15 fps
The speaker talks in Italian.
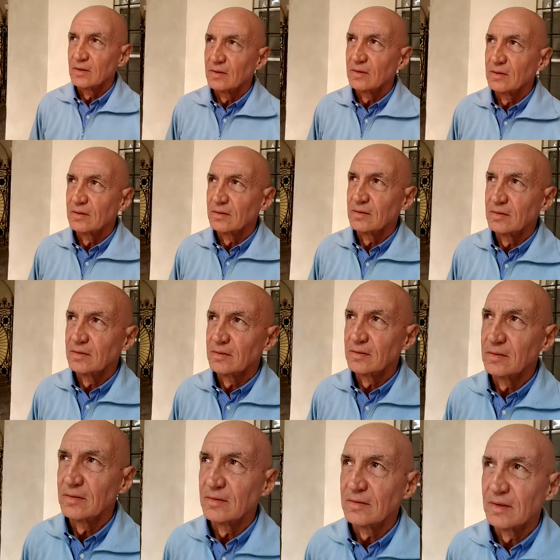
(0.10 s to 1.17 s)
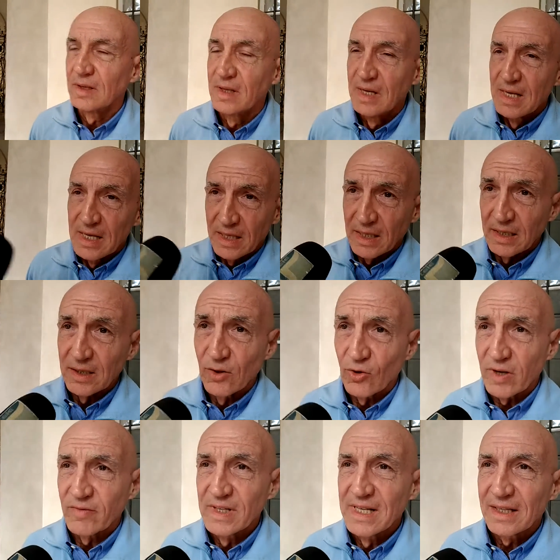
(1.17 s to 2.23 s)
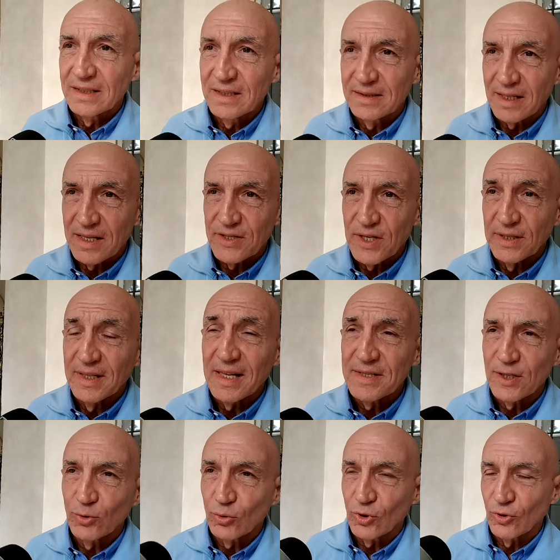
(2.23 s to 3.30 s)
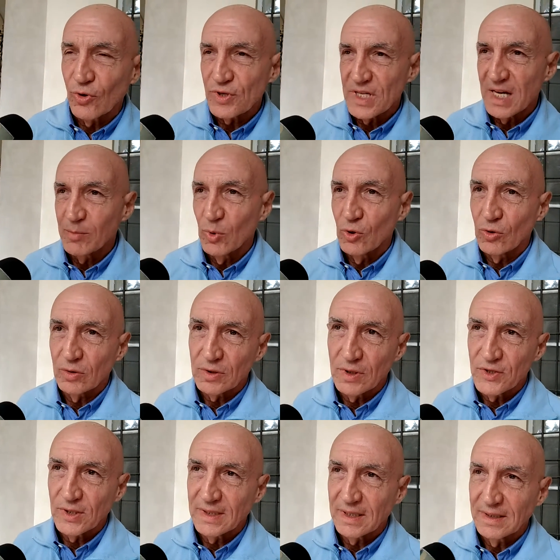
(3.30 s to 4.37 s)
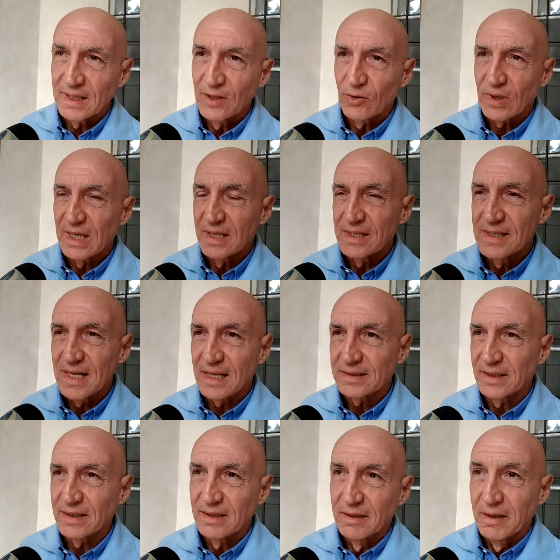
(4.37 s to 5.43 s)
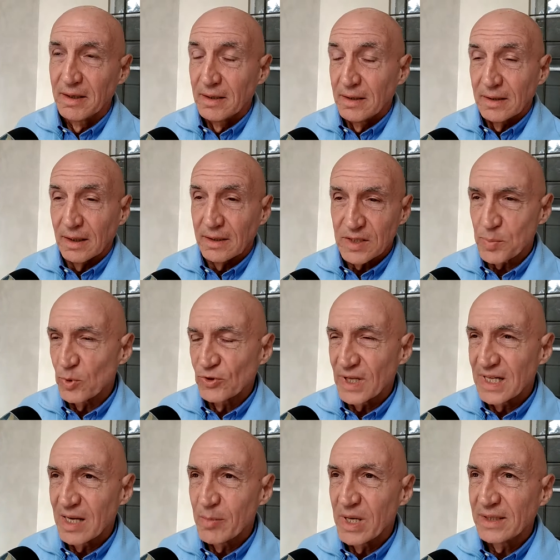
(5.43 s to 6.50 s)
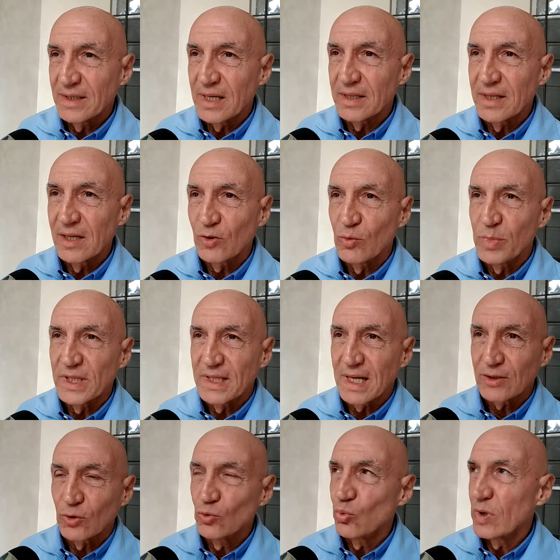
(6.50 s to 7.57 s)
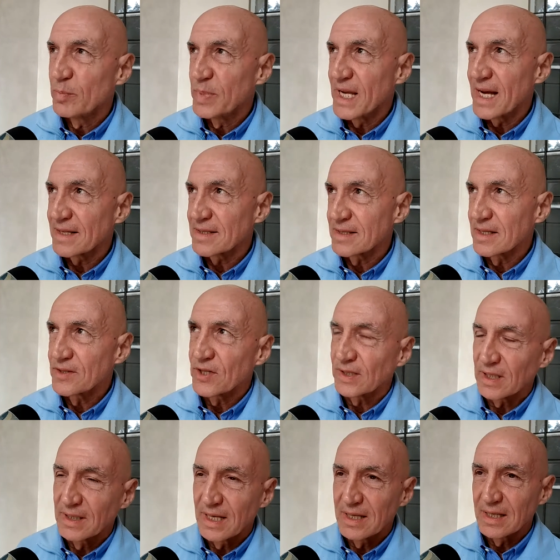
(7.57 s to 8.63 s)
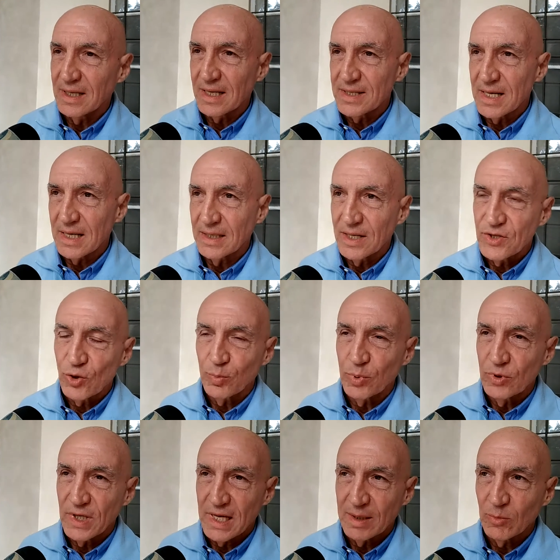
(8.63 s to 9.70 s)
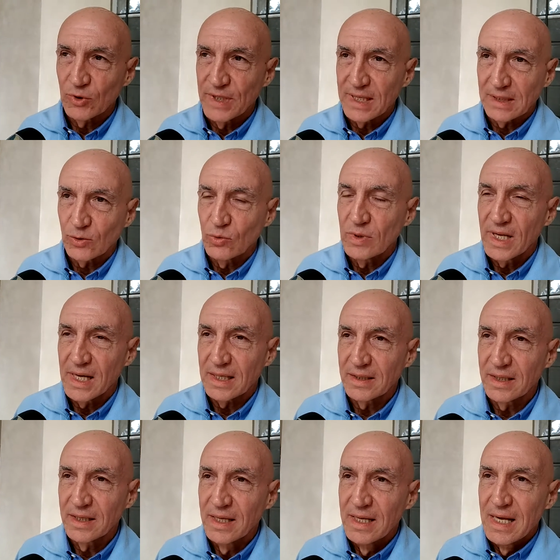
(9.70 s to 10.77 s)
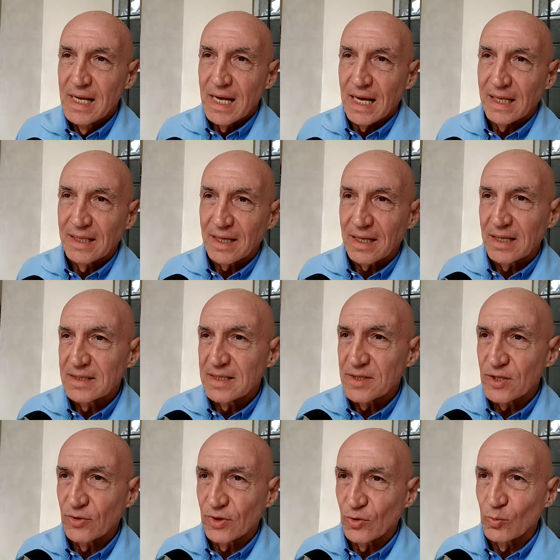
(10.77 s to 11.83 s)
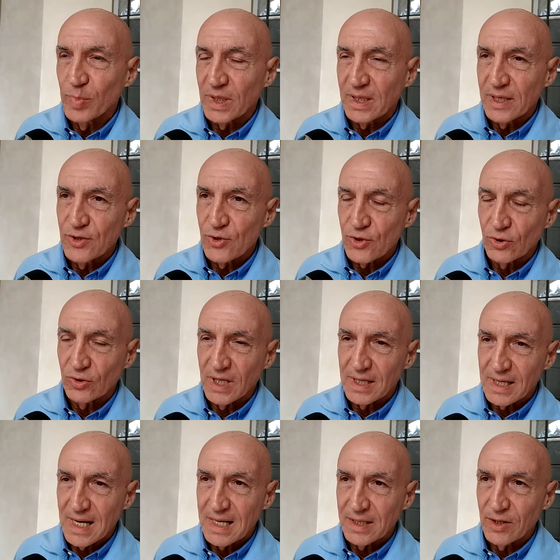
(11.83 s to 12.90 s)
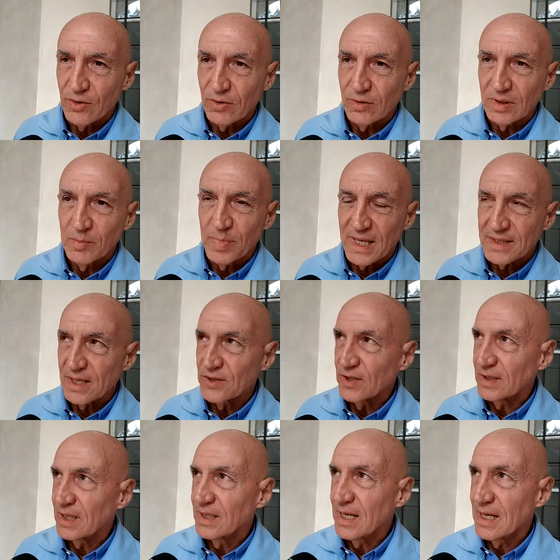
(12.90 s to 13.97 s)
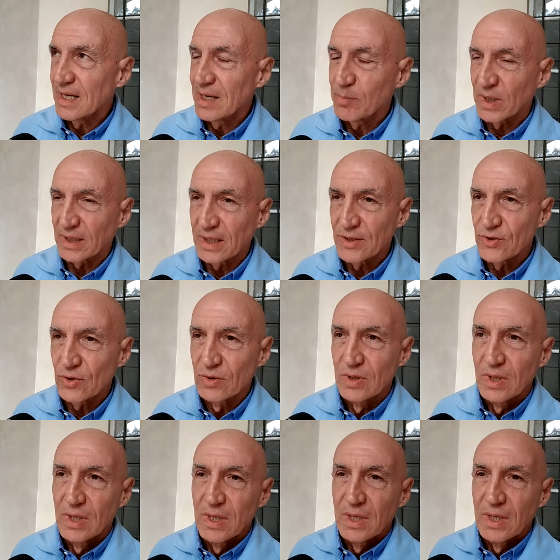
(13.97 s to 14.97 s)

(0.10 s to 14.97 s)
iniziativa avete in programma? Allora, venerdì 13, innanzitutto noi siamo eh, cittadini organizzati eh, spontaneamente nel comitato Due Piazze Cittadelle Casali e ci opponiamo da alcuni anni alla realizzazione di un parcheggio sotterraneo in Piazza Cittadella, parcheggio